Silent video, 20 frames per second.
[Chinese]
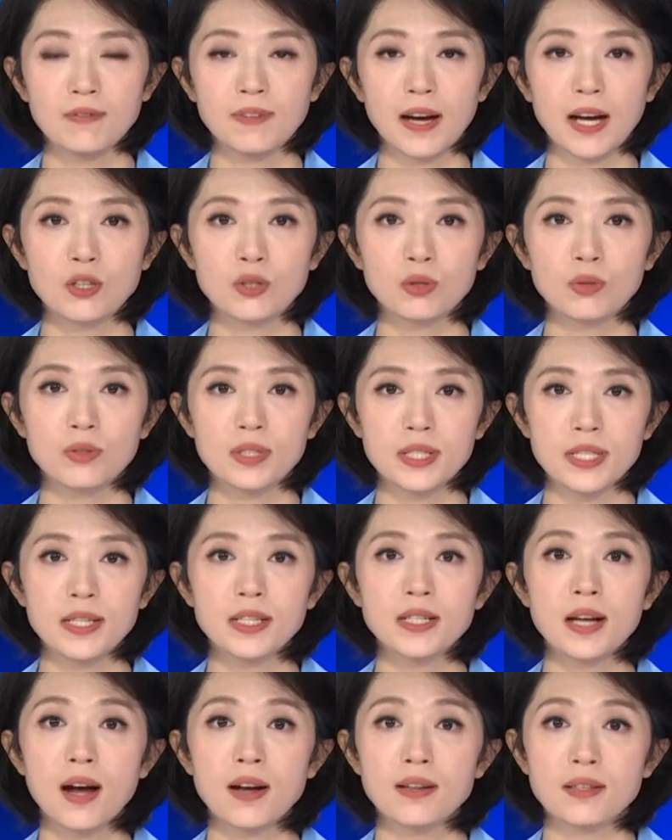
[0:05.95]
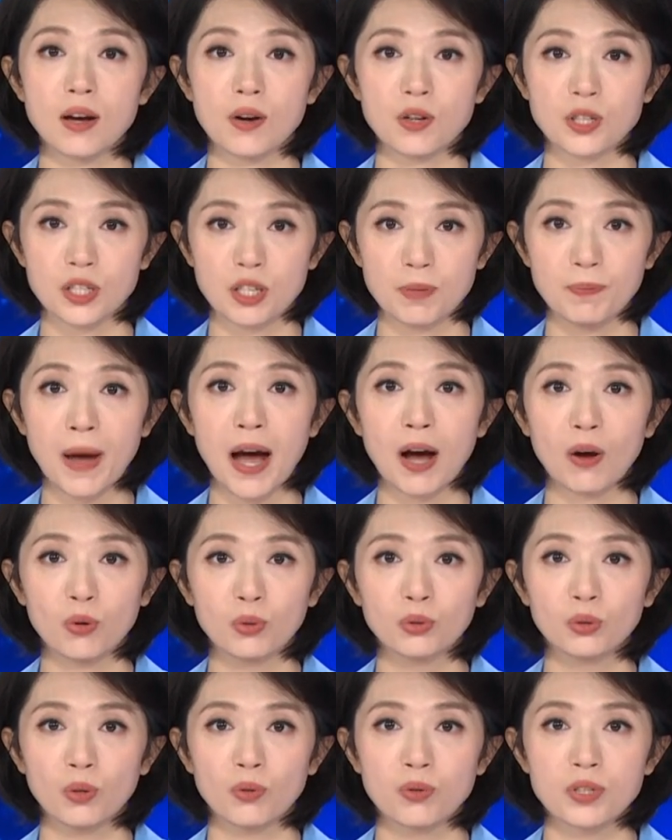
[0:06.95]
发出七十二小时罢
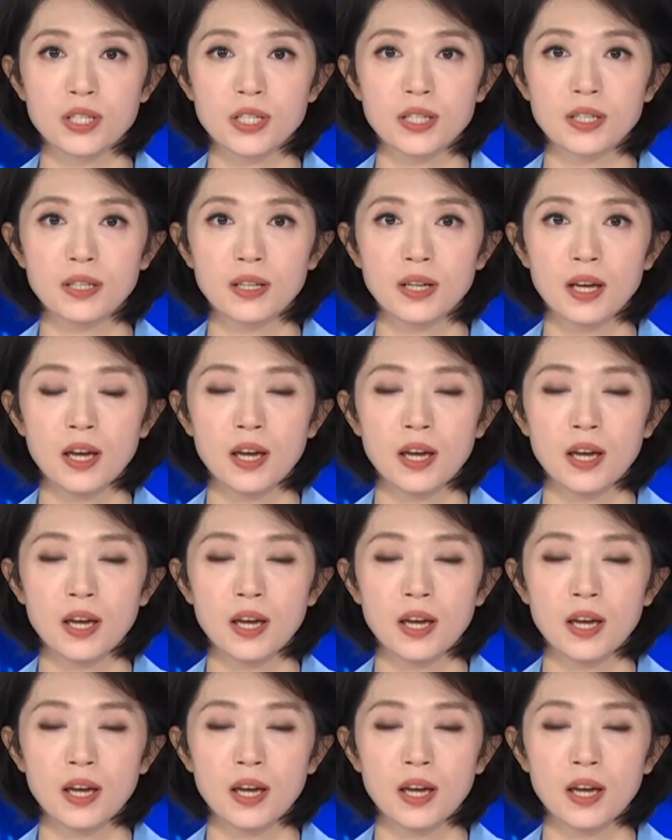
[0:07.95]
工通知，